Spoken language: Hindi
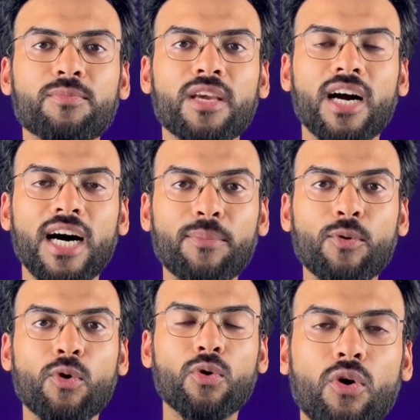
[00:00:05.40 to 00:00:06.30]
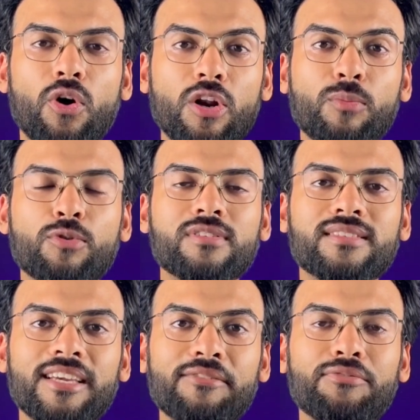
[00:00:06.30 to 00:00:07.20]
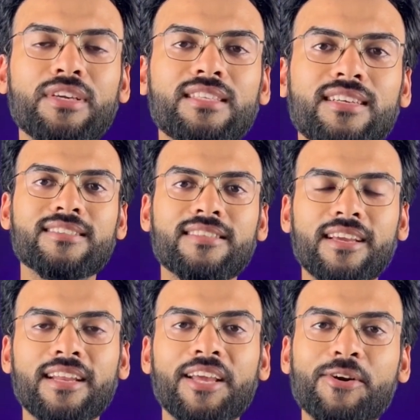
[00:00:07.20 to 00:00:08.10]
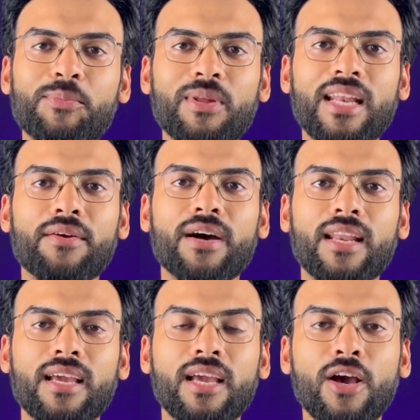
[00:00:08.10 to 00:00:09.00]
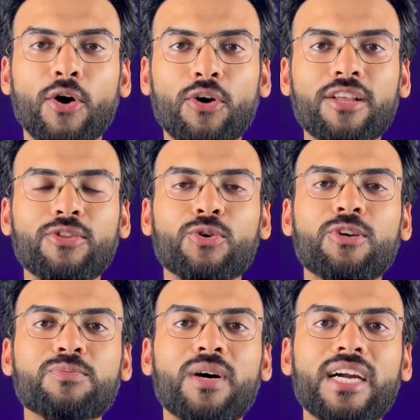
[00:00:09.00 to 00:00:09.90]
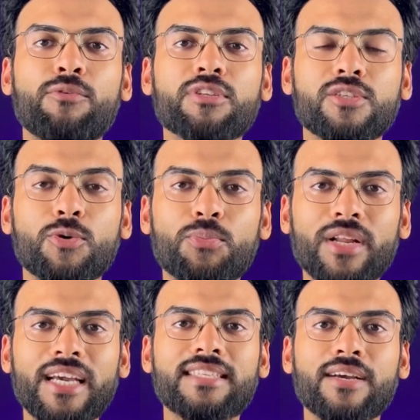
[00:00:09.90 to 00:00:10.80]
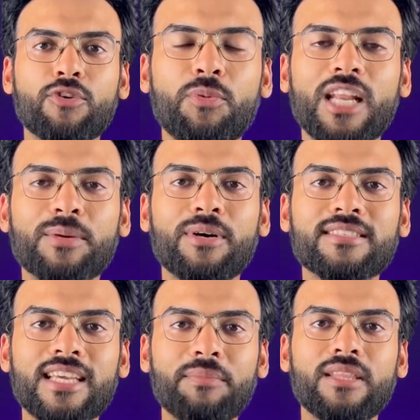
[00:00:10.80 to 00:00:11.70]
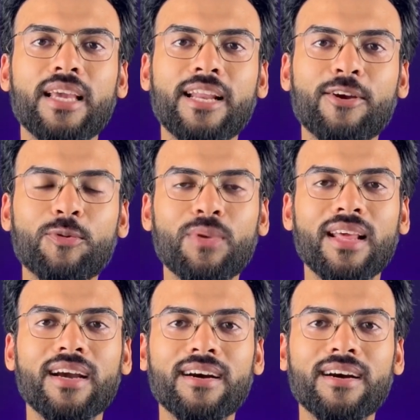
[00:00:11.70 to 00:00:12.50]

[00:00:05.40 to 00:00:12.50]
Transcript: में आप लोगों को ऑलमोस्ट सेम फीचर्स देखने को मिलने वाले हैं और इन दोनों स्मार्ट वॉच का जो प्राइस है वो भी लगभग सेम ही देखने को मिलेगा